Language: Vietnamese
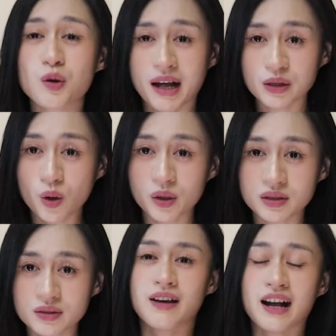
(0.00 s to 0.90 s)
của bạn thôi
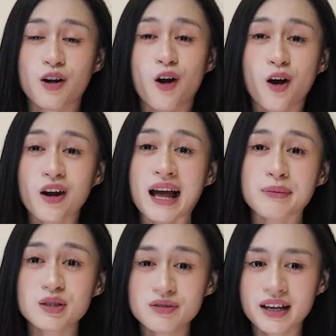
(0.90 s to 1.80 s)
và có
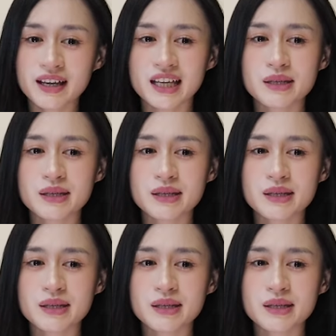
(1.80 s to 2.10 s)
làm như vậy ấy,